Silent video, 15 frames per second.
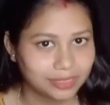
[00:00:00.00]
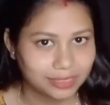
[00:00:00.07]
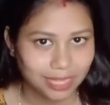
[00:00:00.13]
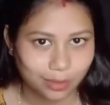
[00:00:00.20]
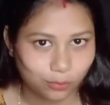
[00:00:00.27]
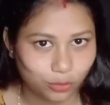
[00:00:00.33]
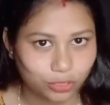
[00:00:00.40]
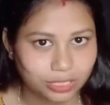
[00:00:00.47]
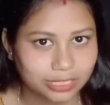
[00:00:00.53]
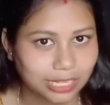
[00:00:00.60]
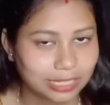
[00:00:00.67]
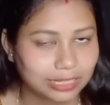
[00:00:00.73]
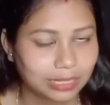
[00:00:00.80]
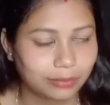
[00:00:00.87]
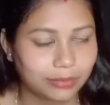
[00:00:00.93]
সেই মুহূর্তে
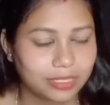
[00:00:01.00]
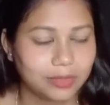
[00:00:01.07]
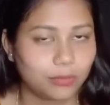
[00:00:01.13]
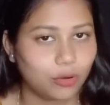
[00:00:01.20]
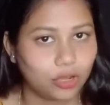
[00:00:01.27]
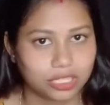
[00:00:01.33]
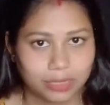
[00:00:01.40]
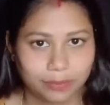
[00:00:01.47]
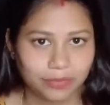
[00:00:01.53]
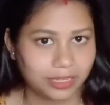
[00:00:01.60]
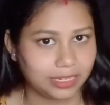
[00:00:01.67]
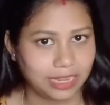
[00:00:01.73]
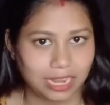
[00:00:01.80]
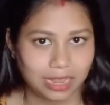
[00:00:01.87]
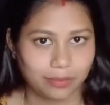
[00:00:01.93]
জানতাম না যে মজ অ্যাপ
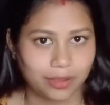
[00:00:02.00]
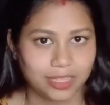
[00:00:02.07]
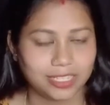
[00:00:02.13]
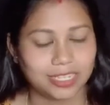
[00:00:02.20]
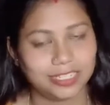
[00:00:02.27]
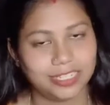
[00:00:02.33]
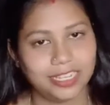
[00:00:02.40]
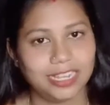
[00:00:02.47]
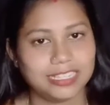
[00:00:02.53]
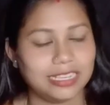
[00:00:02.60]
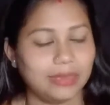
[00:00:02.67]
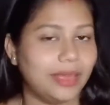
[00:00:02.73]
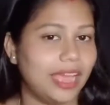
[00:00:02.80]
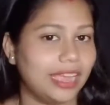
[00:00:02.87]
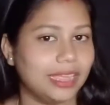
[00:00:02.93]
থেকে টাকা পাওয়া যায় ঠিক আছে
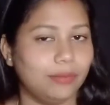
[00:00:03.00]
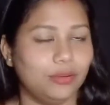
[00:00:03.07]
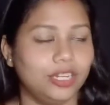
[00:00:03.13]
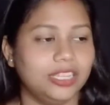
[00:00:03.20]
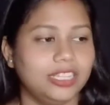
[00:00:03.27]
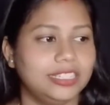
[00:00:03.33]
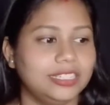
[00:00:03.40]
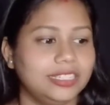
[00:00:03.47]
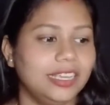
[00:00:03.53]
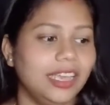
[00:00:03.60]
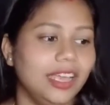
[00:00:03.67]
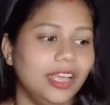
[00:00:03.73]
আমি আগেই বলে দিচ্ছি